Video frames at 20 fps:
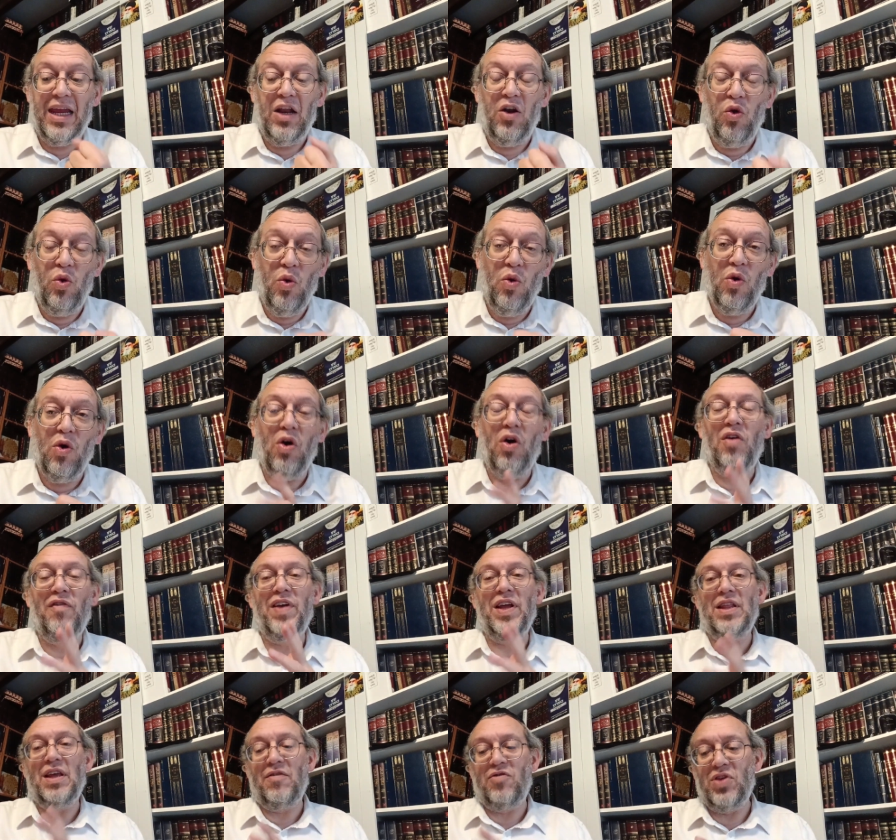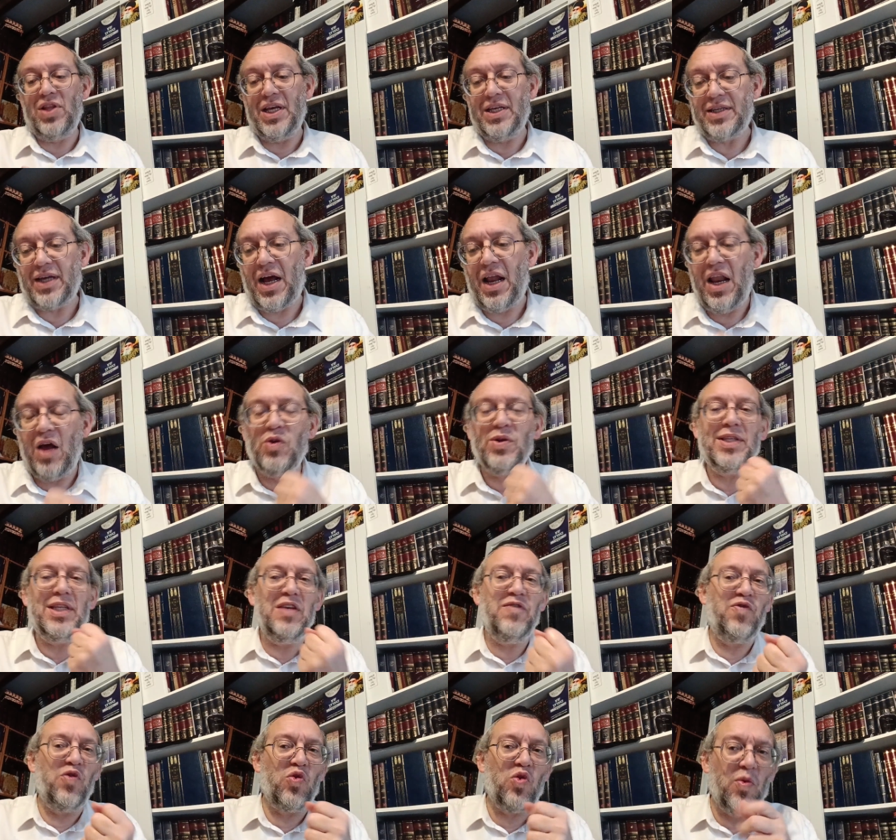loue Oved Avodazra. Là
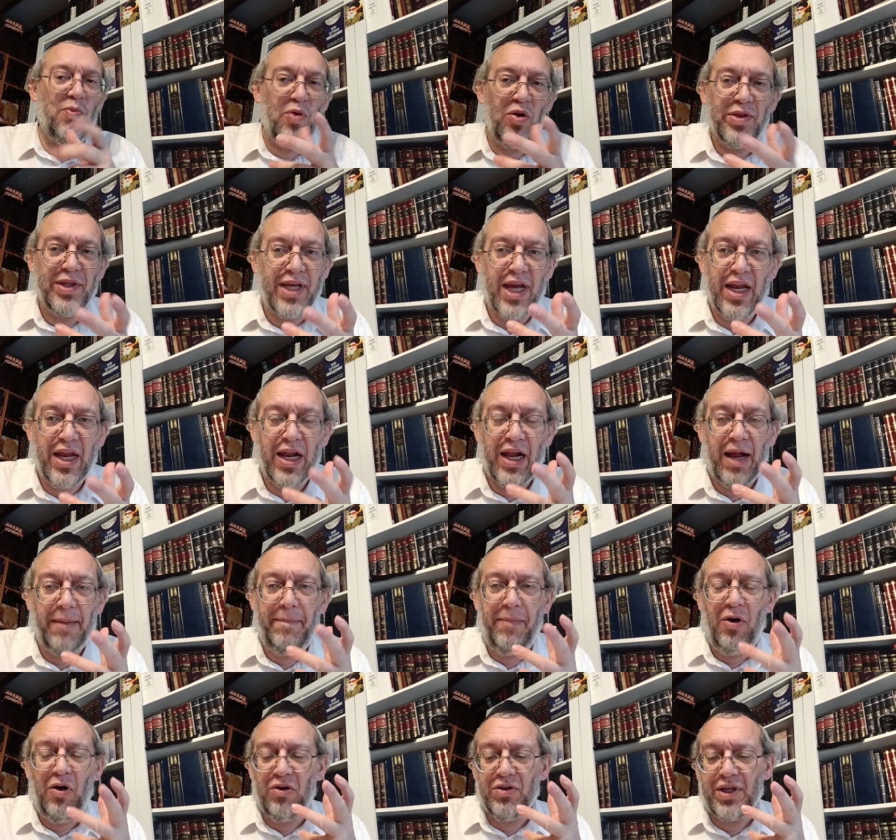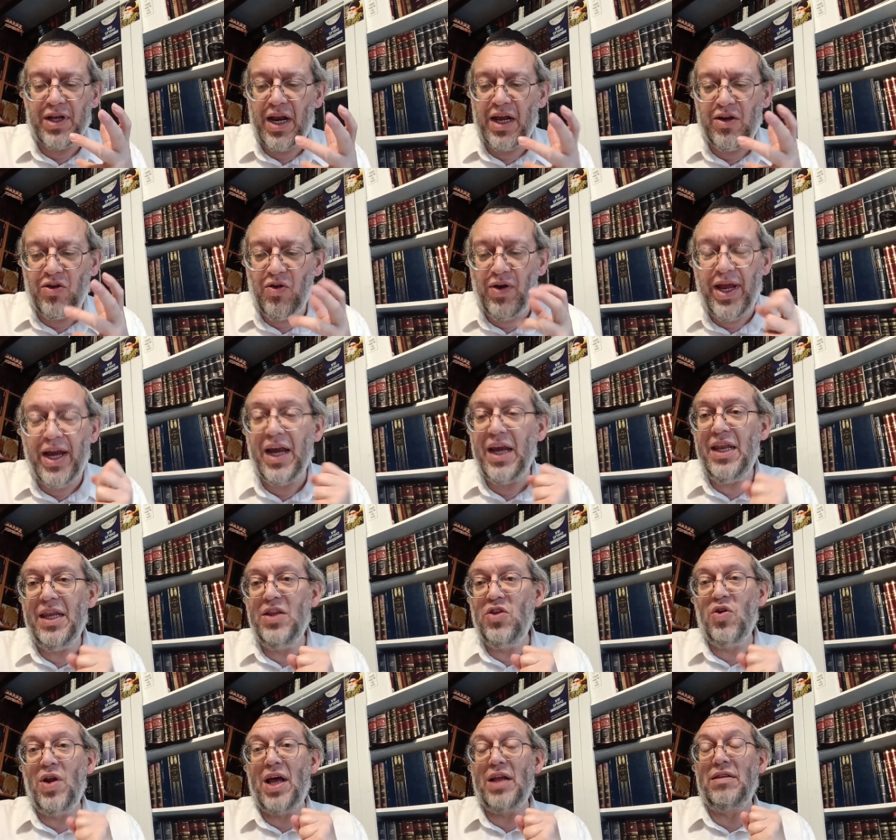aussi, il faut comprendre quel est le rapport entre la colère et
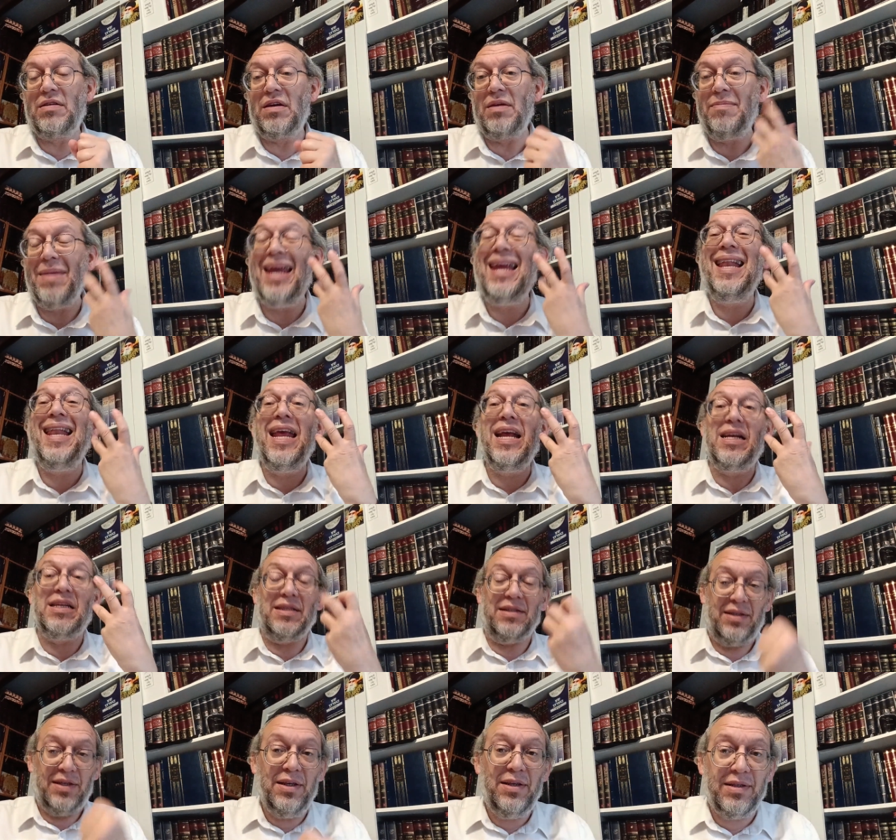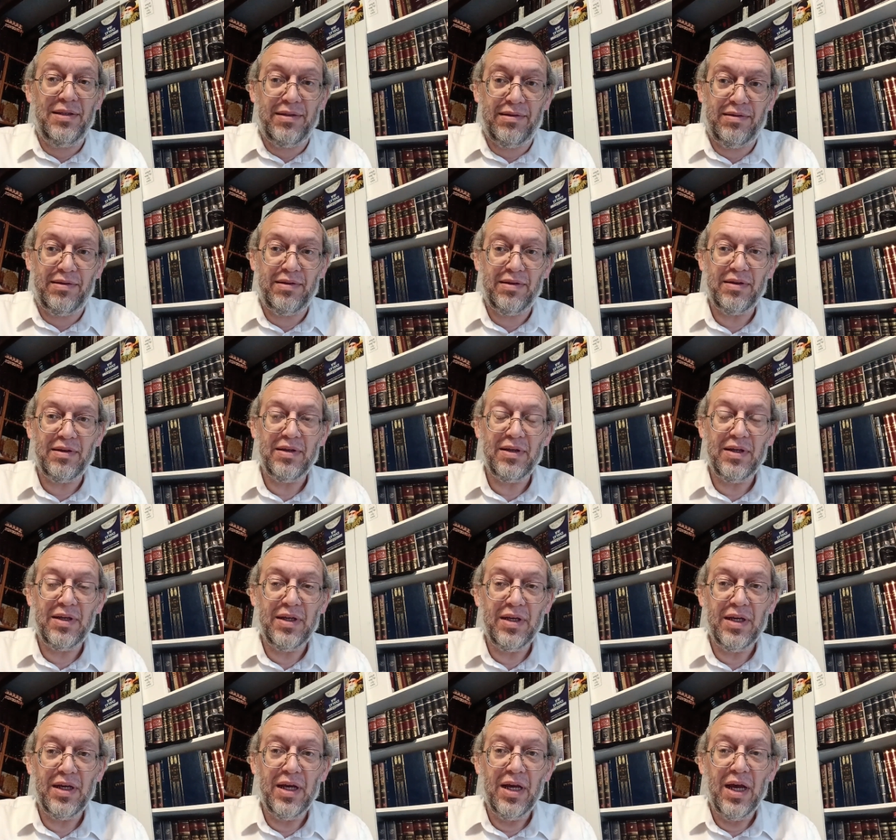l'idolâtrie. Mais il existe
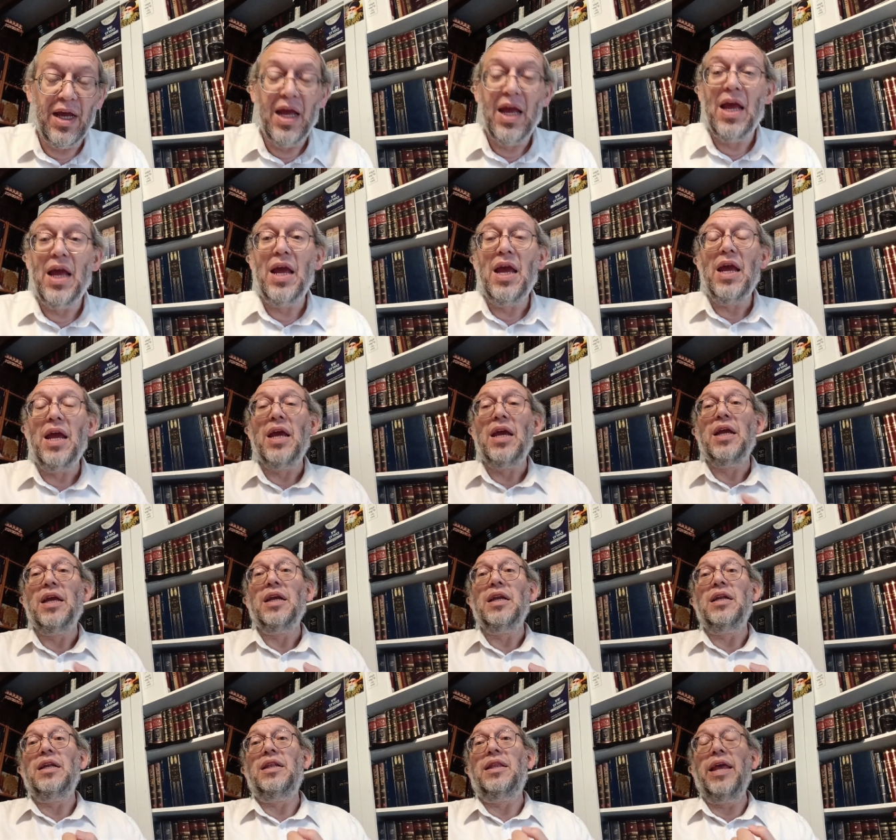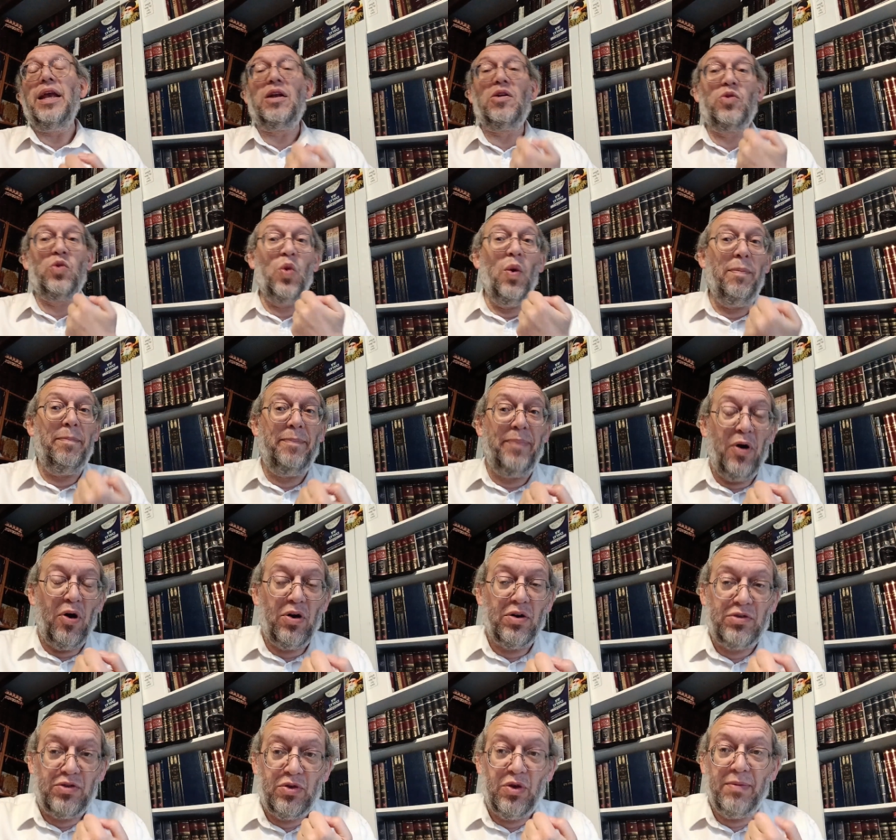des
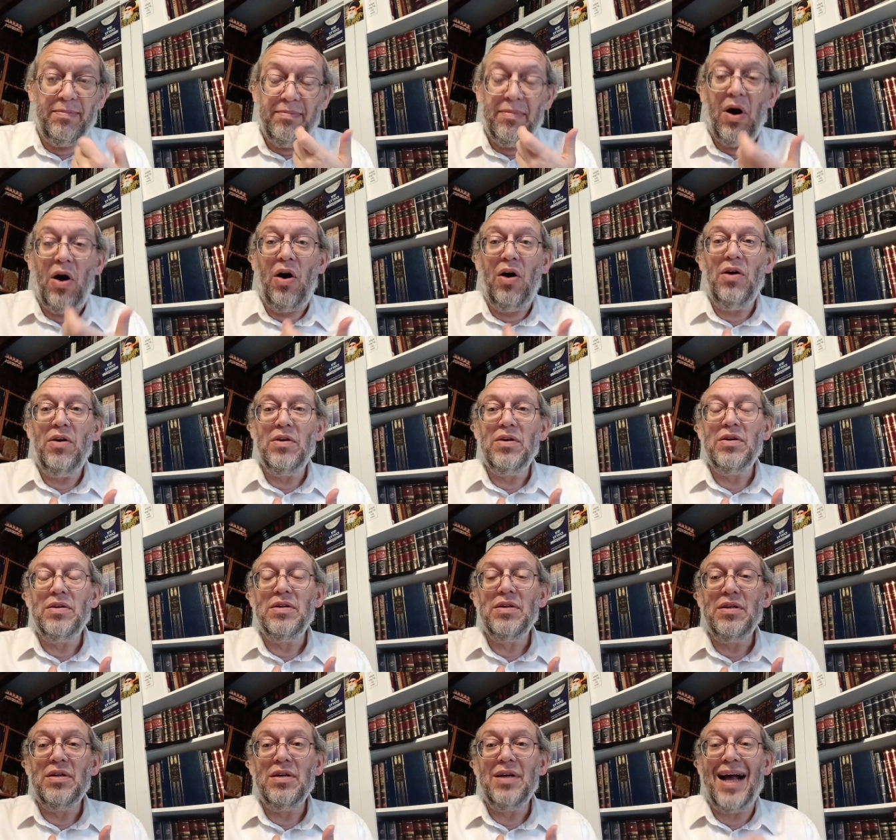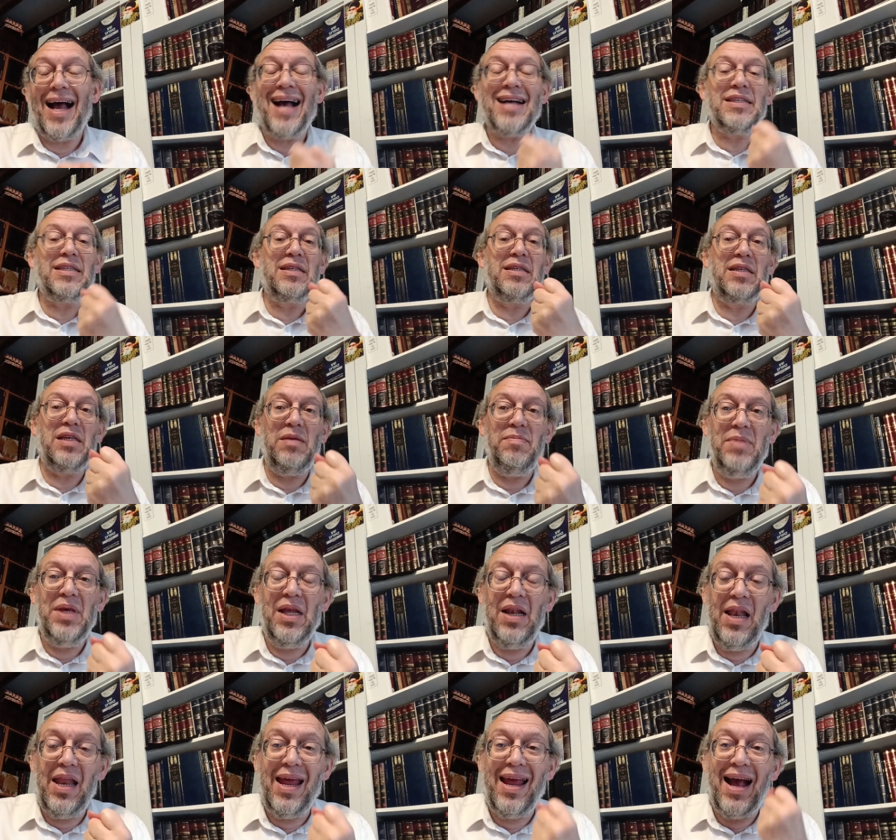comportements
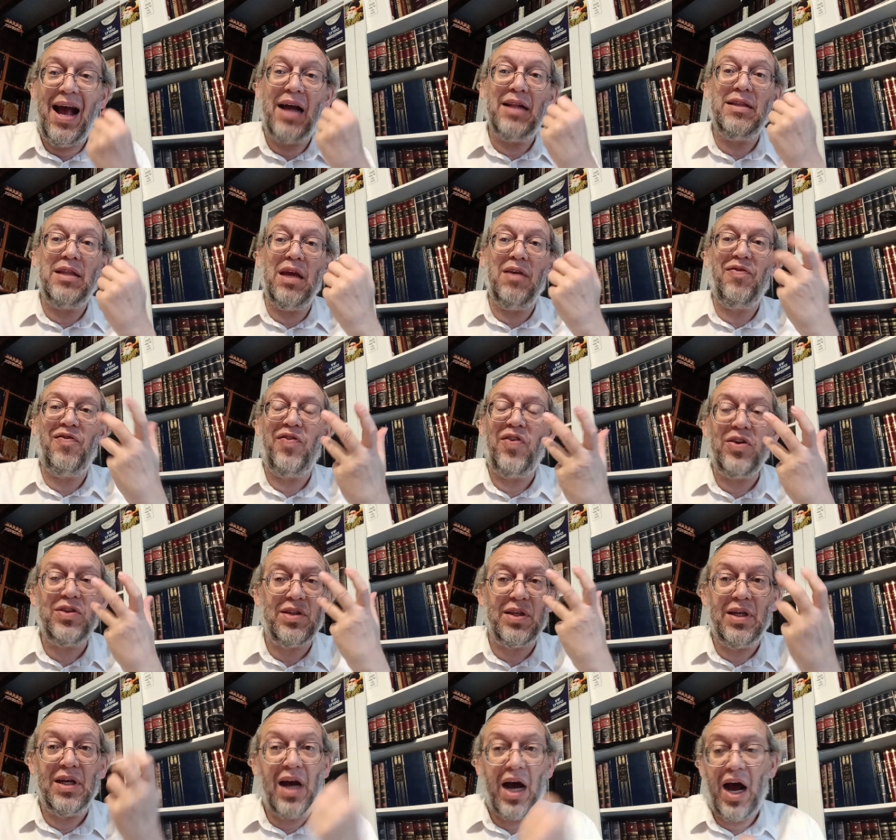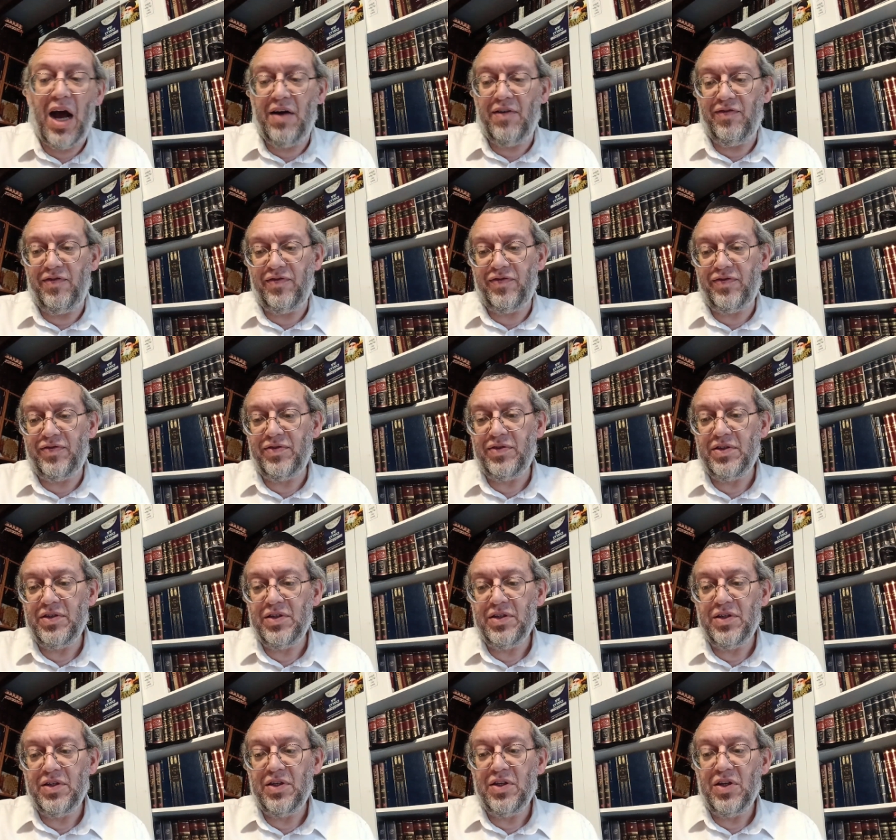assimilés à des fautes graves
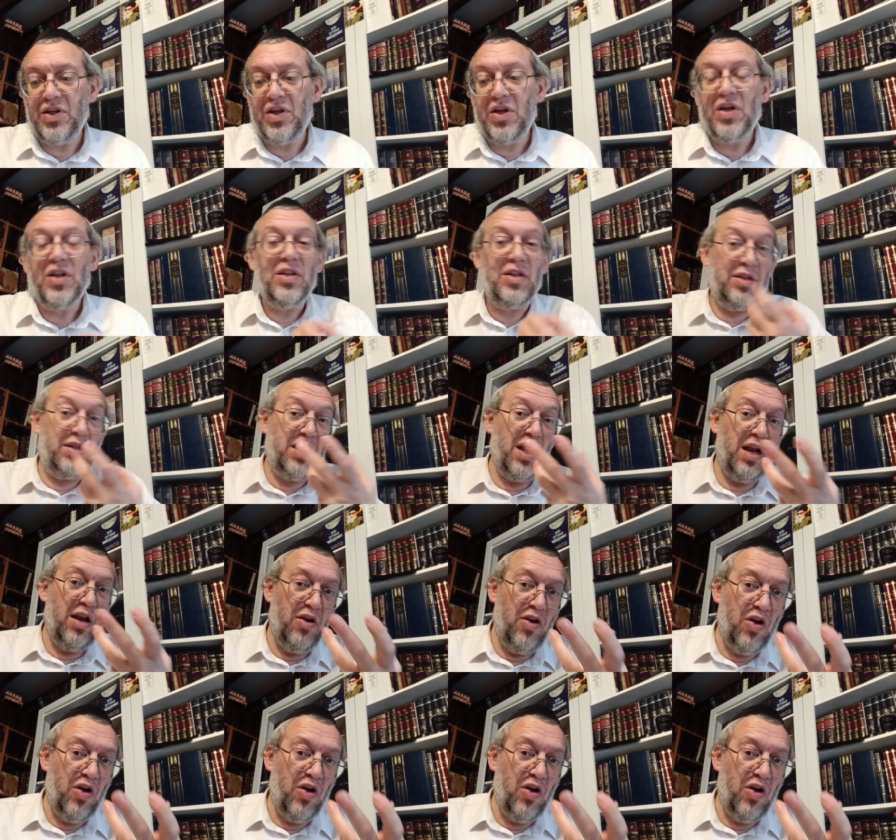tel